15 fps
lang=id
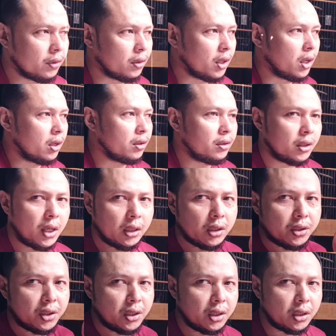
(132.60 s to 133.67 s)
nah di
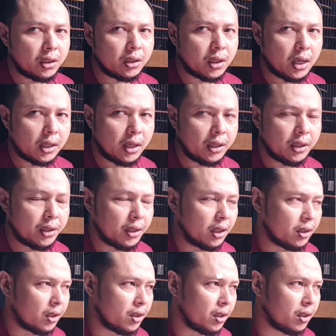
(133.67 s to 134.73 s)
atas ini kakaknya di
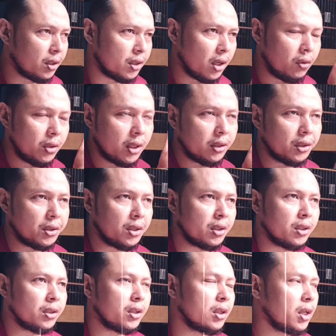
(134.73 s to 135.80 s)
atas ini jauh di atas
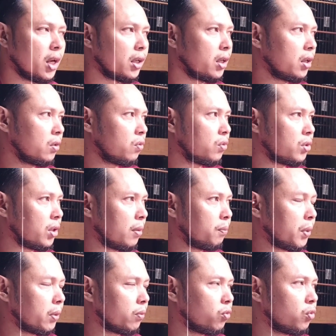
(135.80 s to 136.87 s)
ini jadi ada yang usia
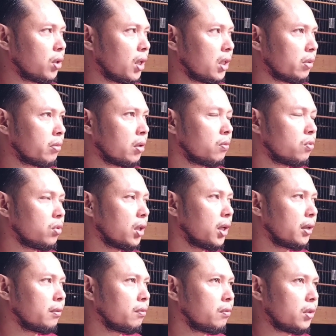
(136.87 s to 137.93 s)
4 bulan 5
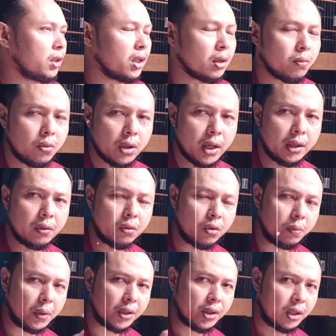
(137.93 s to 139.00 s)
bulan 3 bulan
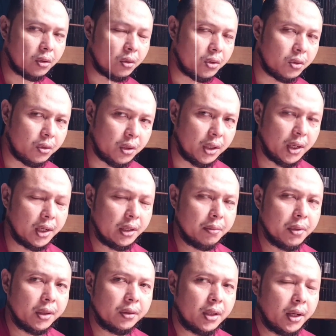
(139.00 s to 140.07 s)
untuk Pak Santoso di
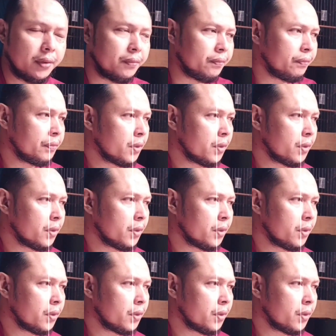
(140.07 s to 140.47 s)
Kalimantan